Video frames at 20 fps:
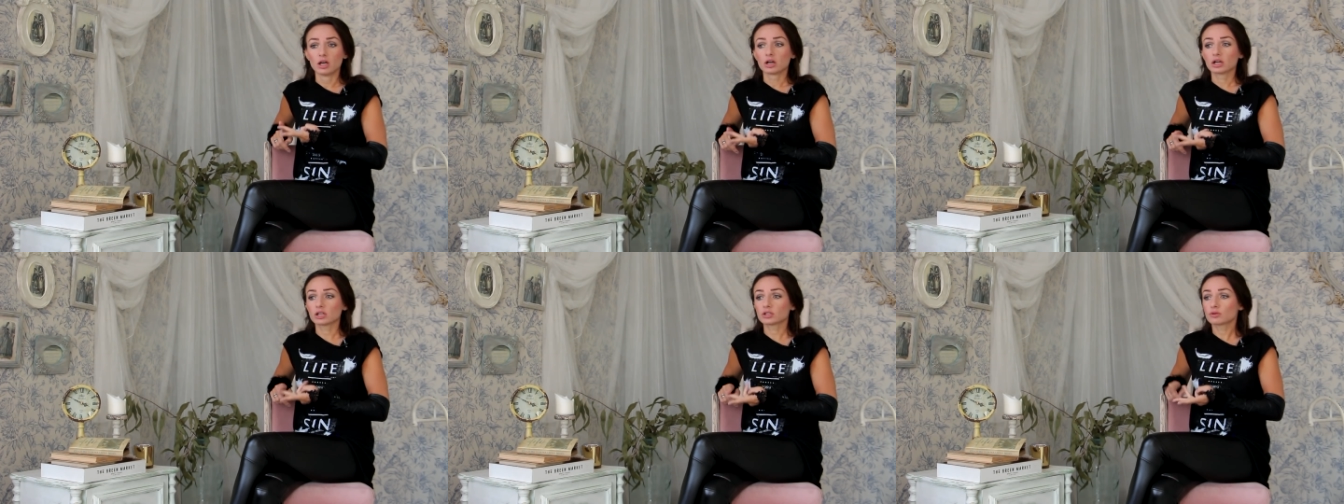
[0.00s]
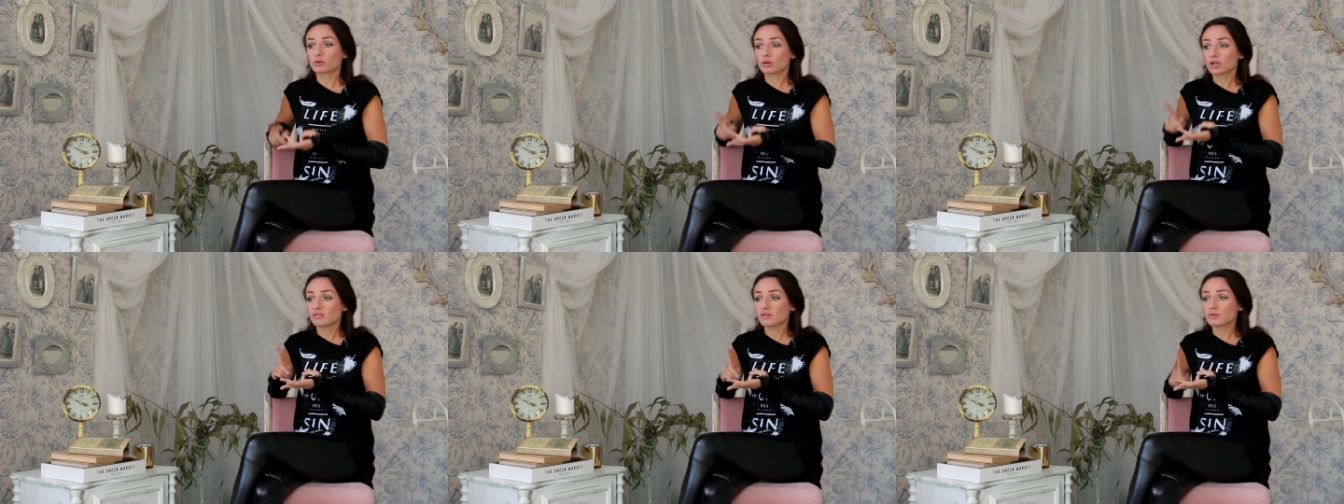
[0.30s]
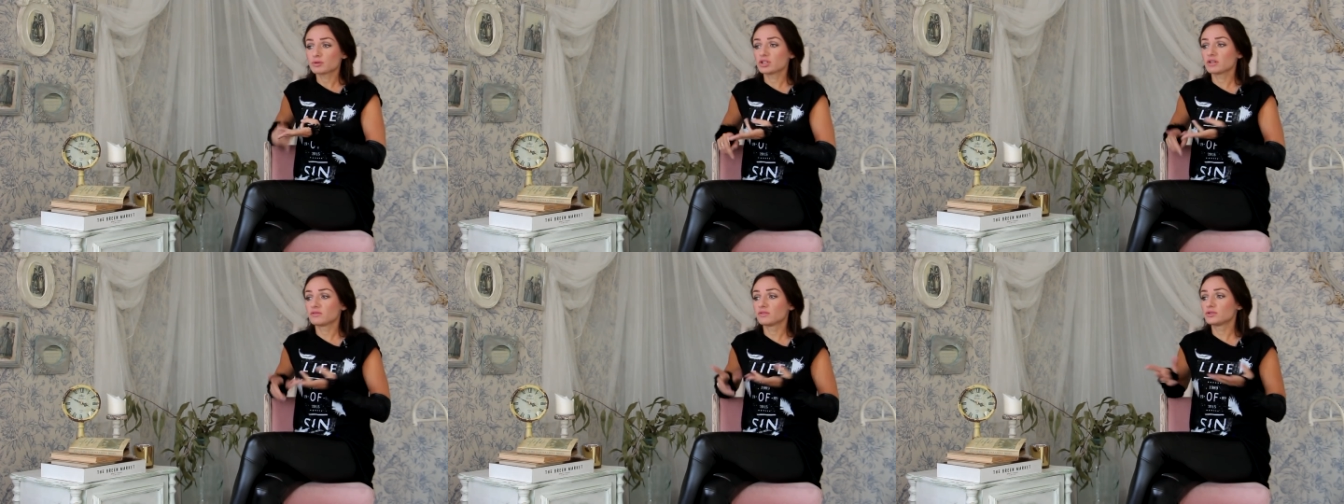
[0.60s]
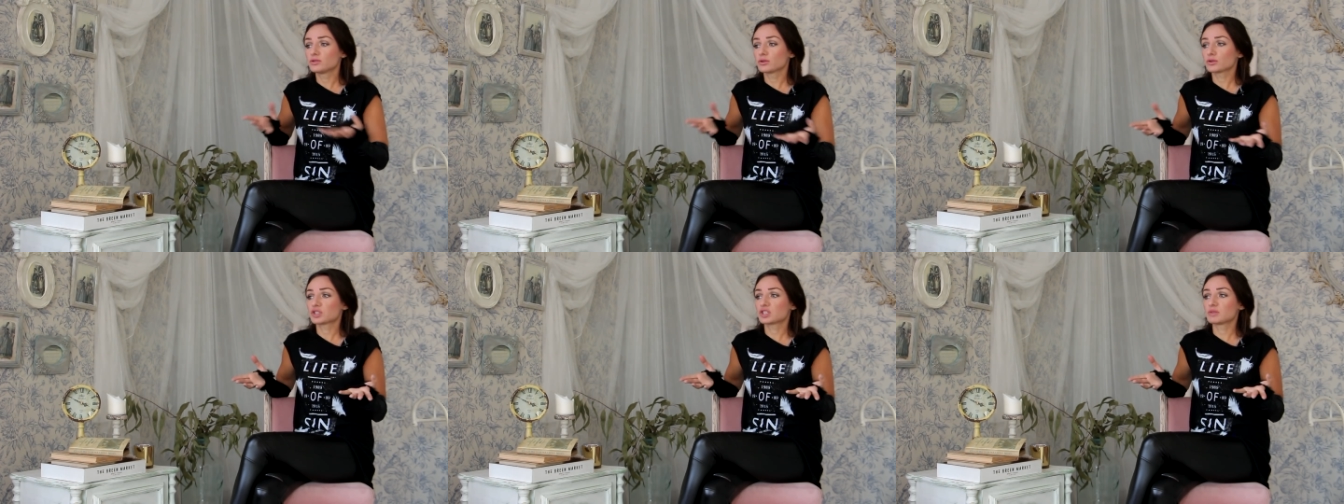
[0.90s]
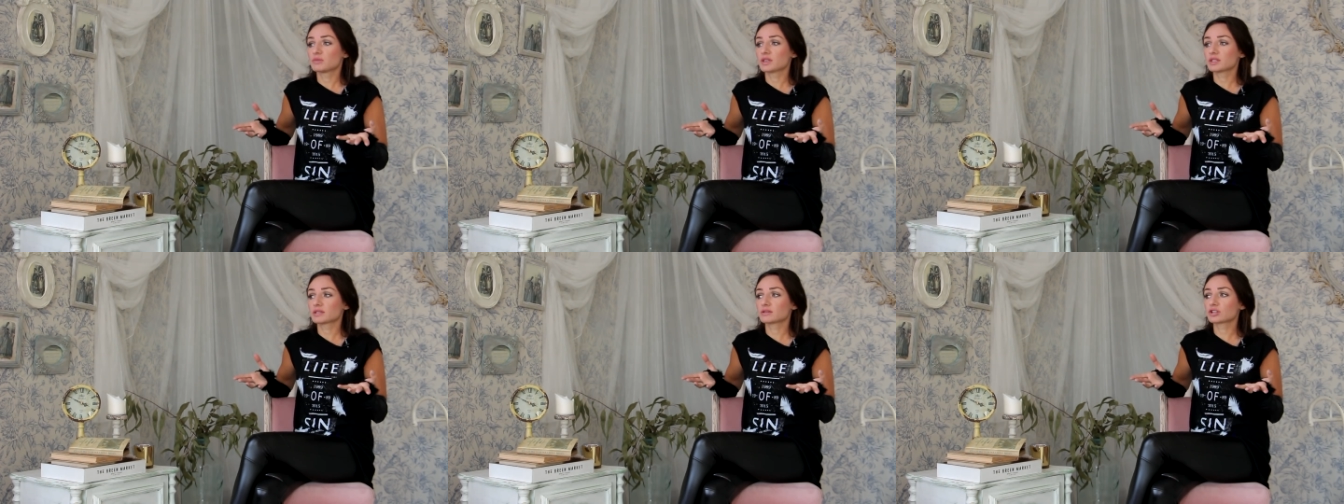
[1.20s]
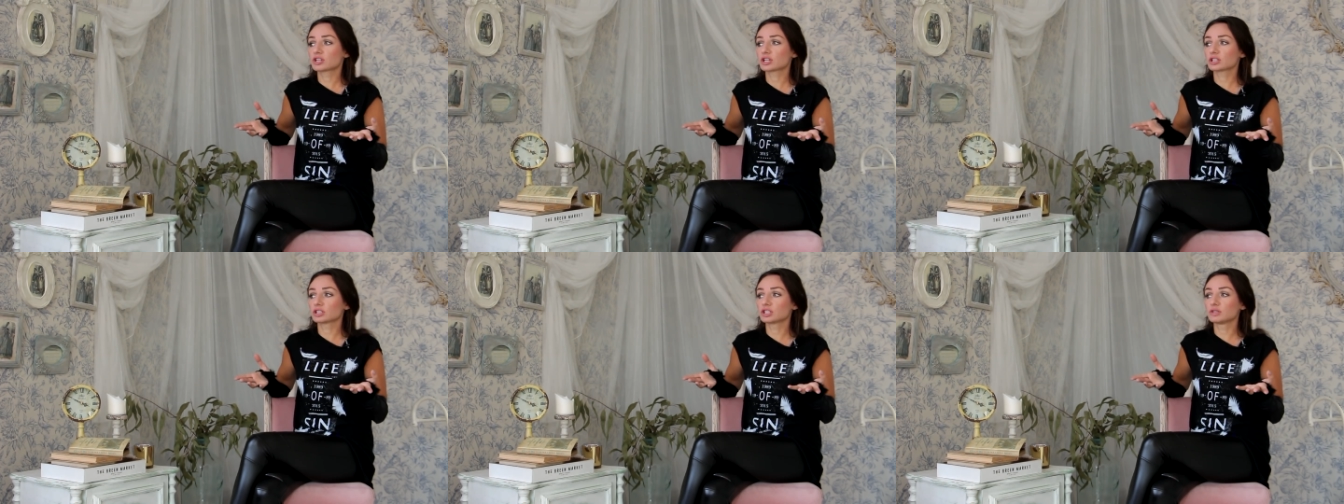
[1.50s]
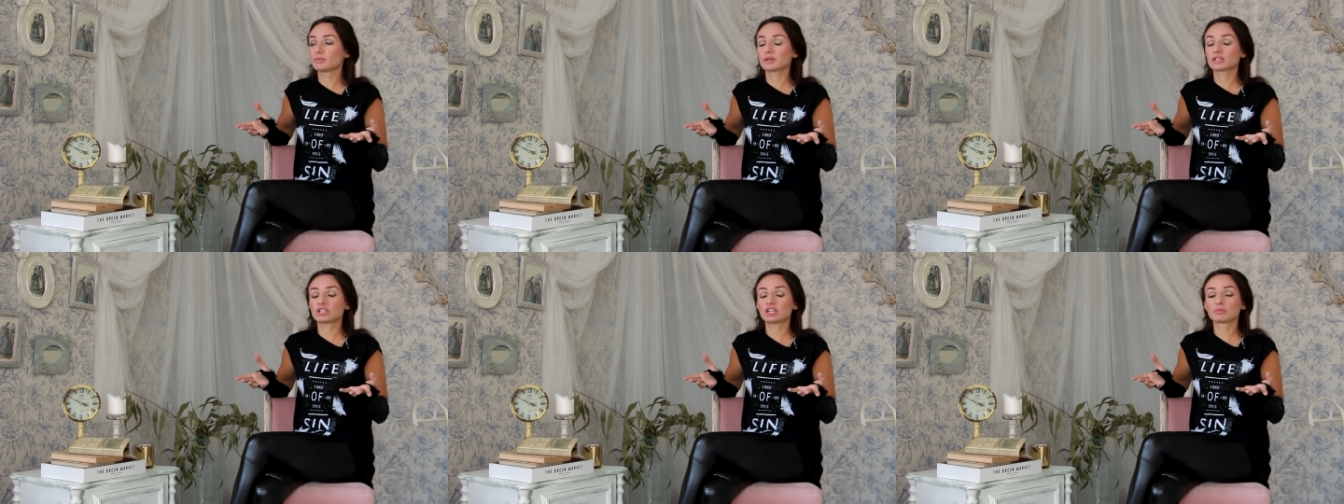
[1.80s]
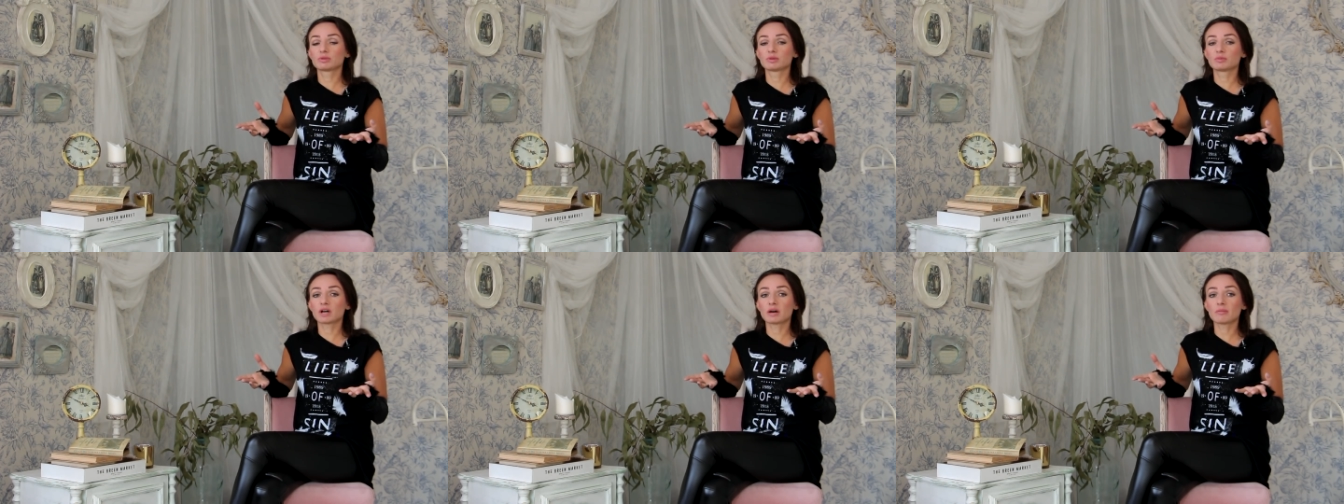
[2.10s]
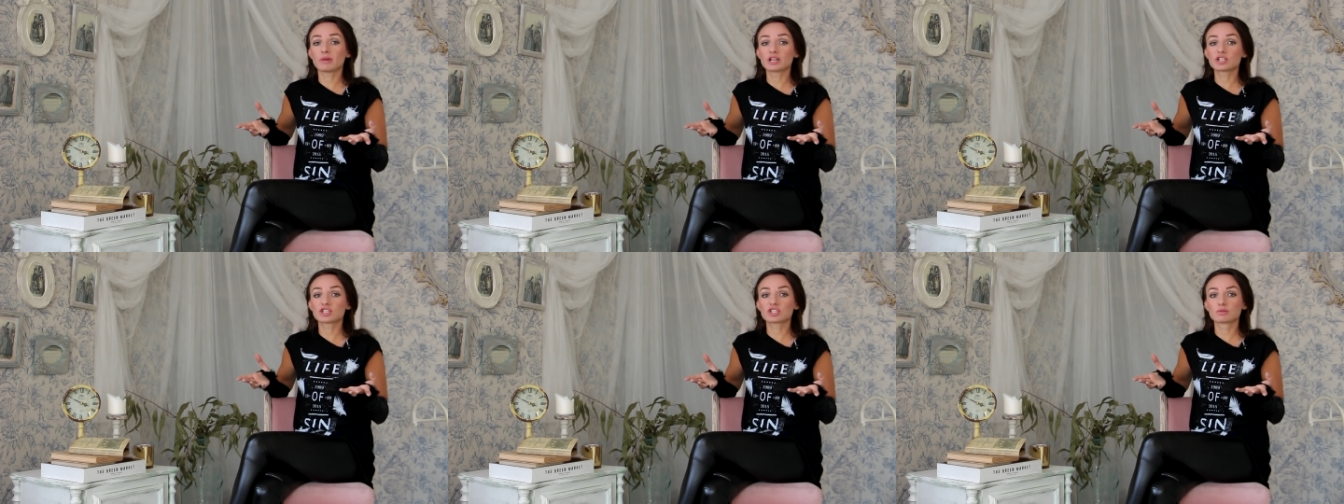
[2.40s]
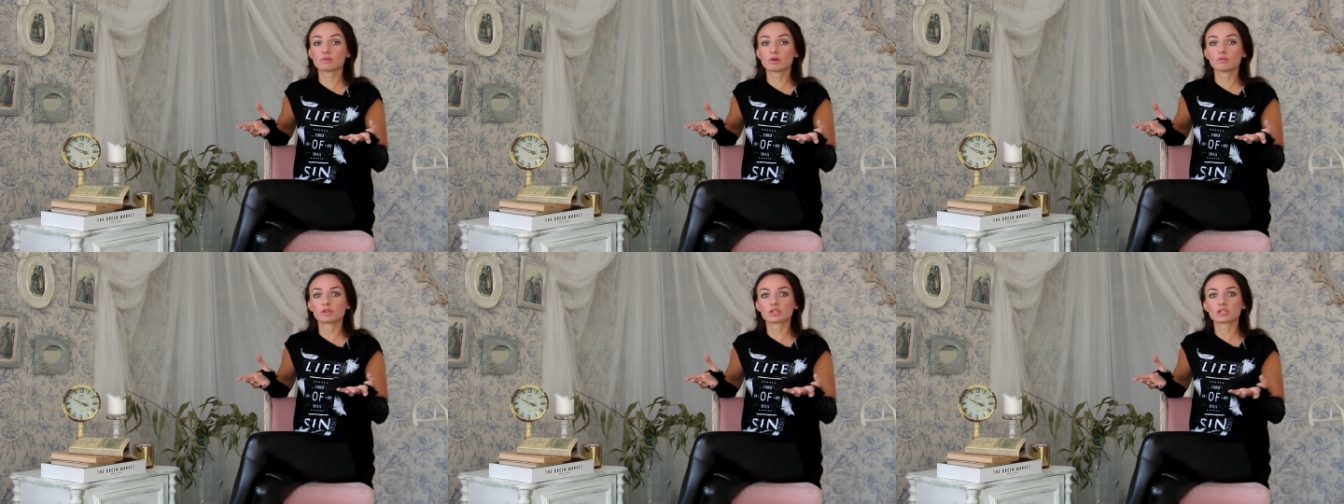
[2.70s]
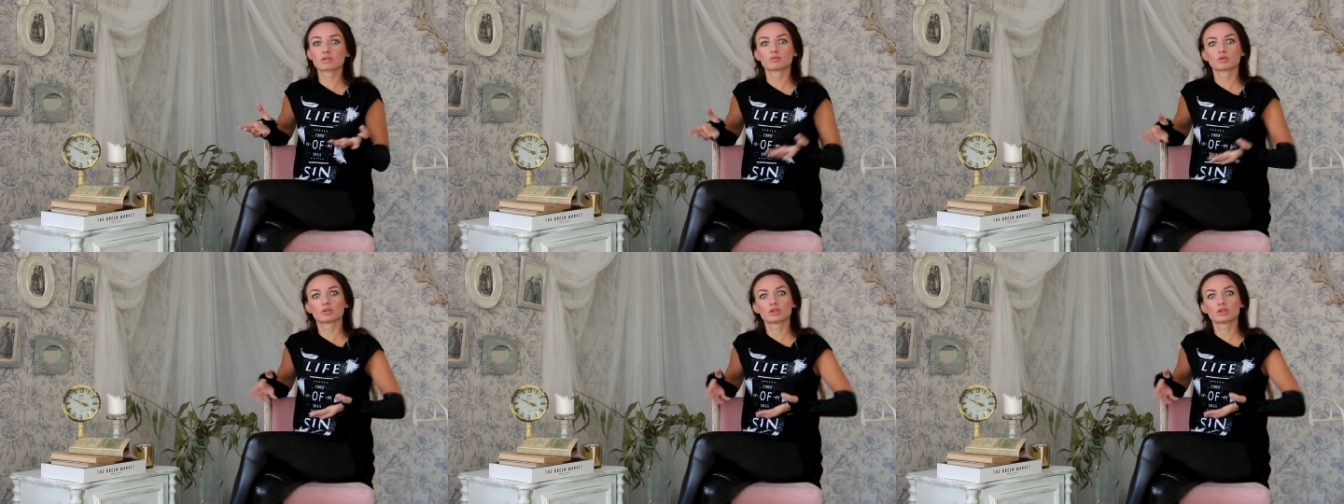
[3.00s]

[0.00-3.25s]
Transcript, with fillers: которая вообще ведет себя совершенно непотребным хабальским образом,